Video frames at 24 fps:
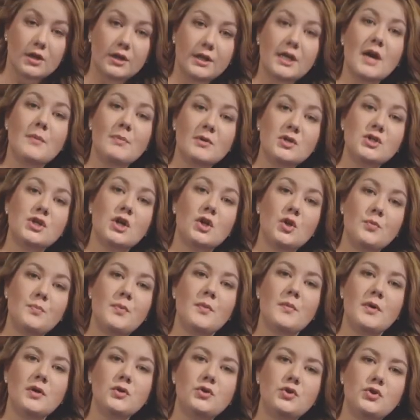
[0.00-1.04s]
Я, пожалуй,
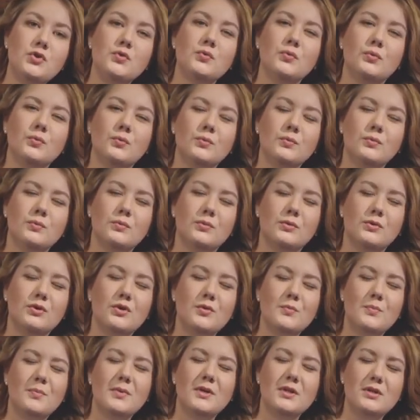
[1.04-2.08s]
помолчу,
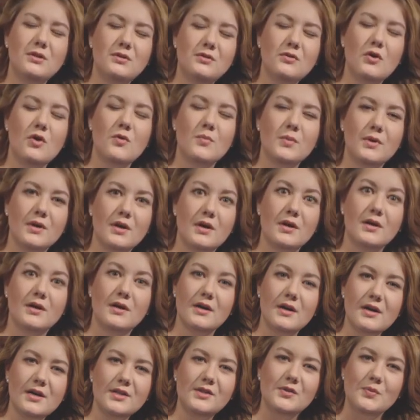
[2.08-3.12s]
но потом,
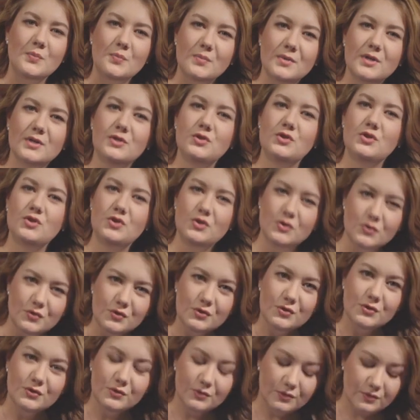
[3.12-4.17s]
как
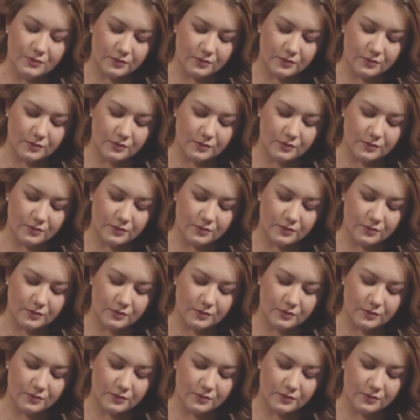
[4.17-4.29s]
отмочу...